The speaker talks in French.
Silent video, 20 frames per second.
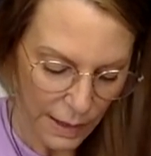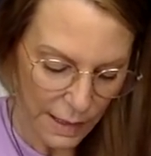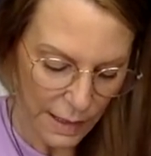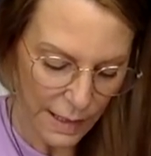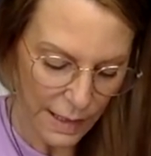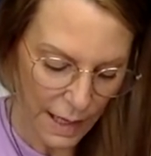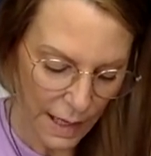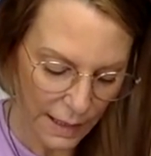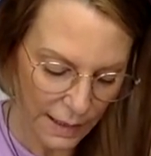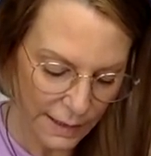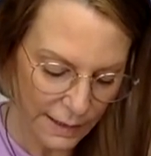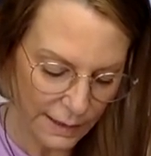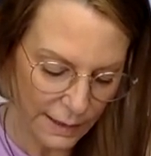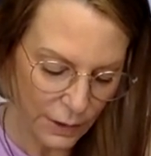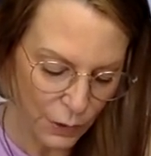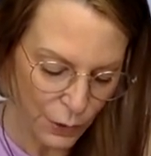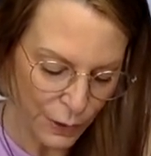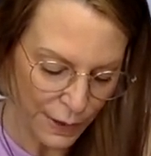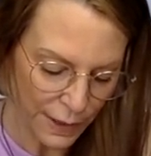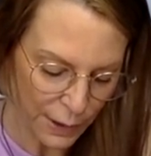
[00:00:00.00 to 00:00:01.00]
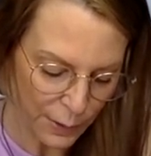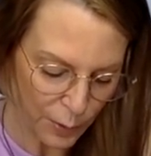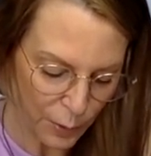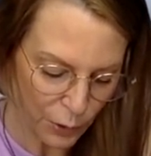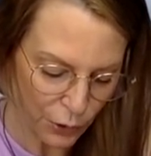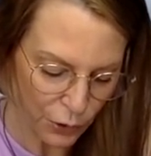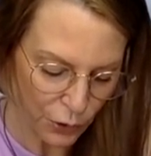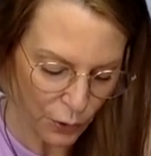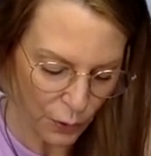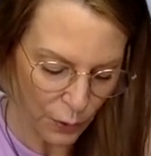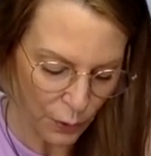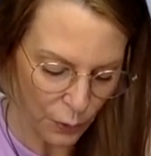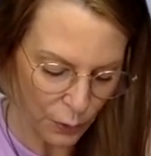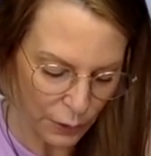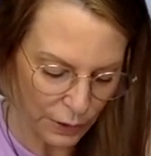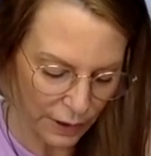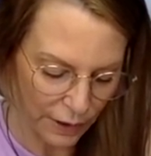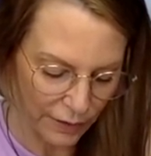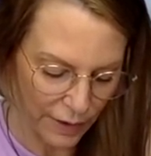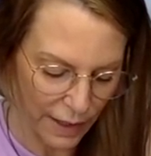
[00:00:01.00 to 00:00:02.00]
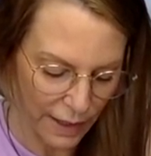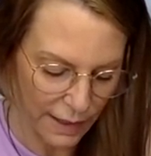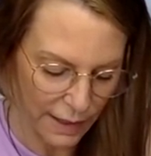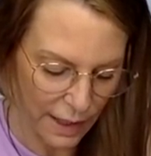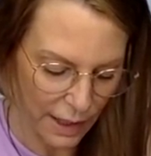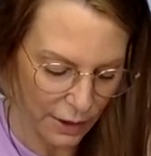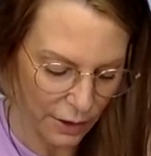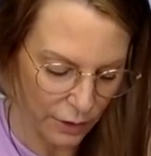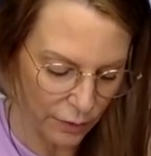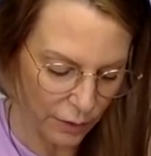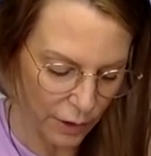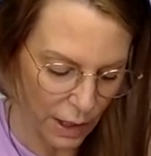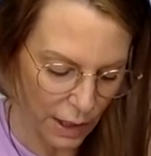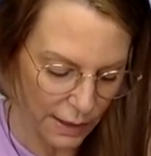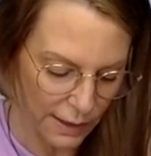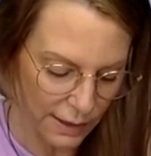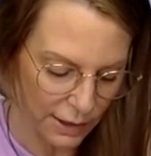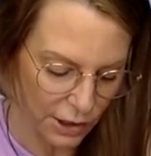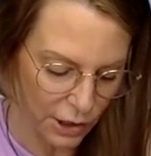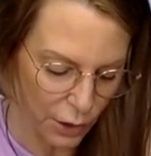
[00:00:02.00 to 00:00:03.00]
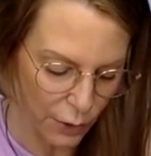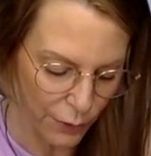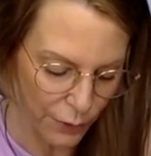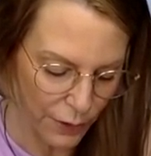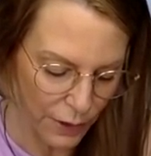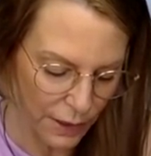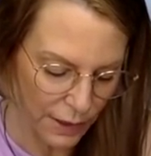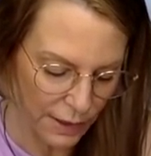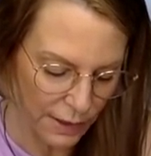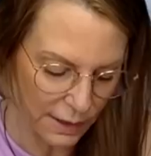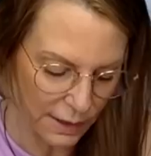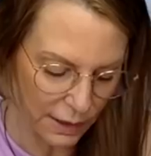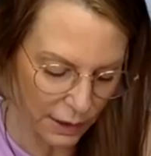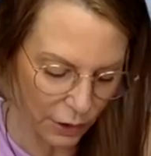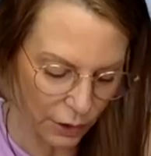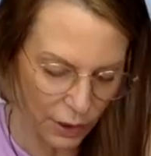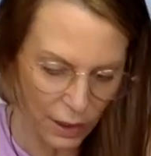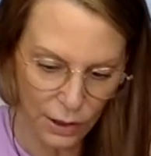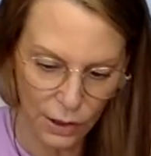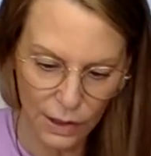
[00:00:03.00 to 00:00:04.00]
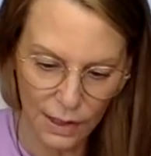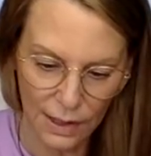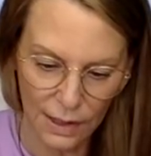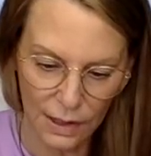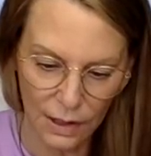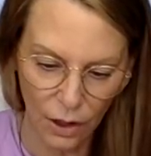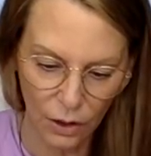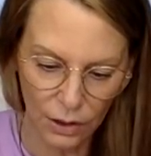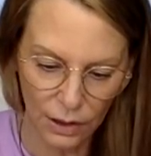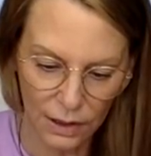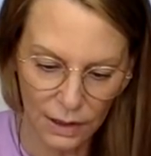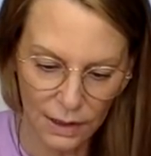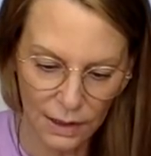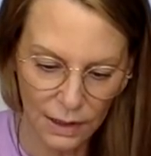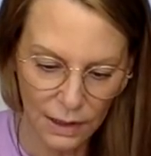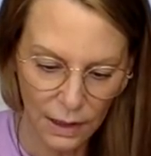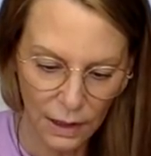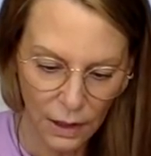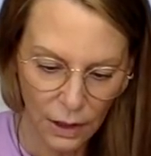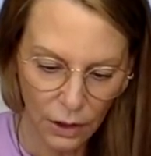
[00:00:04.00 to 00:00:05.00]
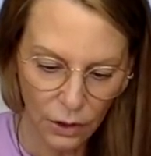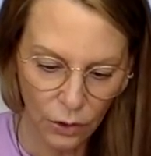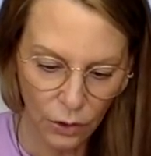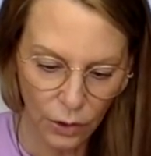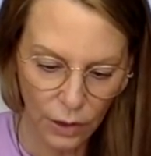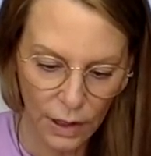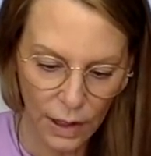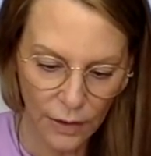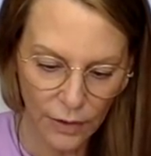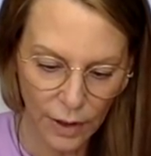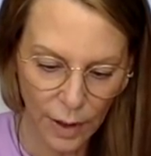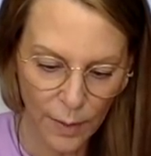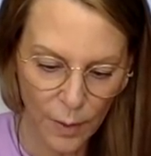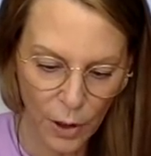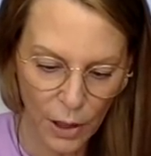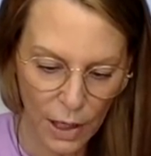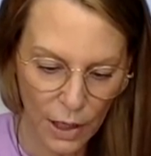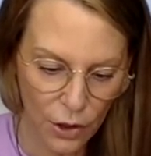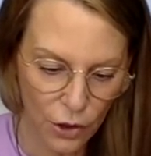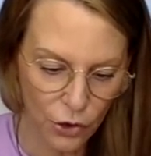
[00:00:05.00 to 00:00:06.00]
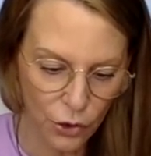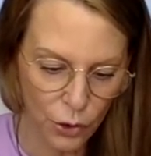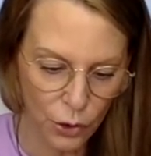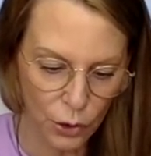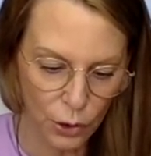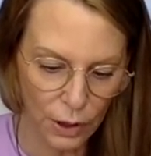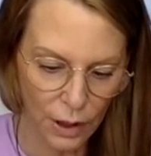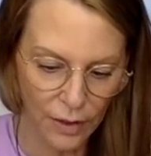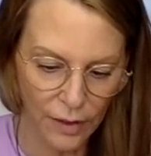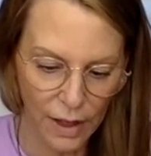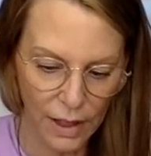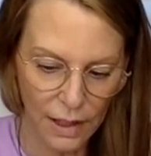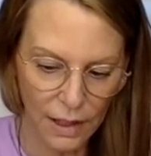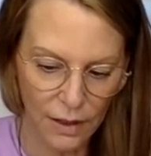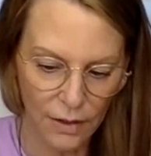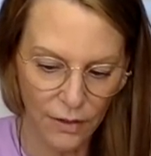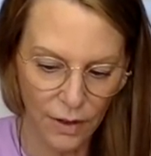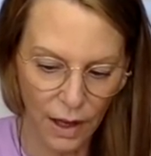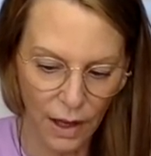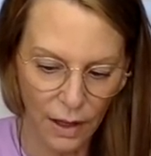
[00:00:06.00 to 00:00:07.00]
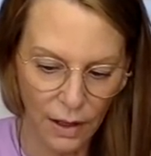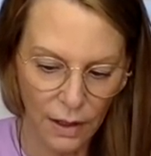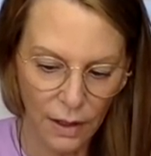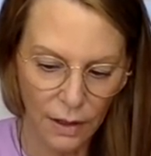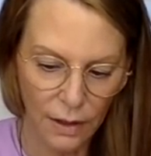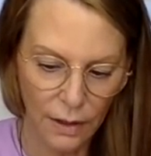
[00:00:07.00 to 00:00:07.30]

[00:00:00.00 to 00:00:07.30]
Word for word: il y a ici une explosion au travail. Voilà, ici j'ai le phénix qui renaît de ses cendres ici. Donc il y a vraiment quelque chose au travail qui va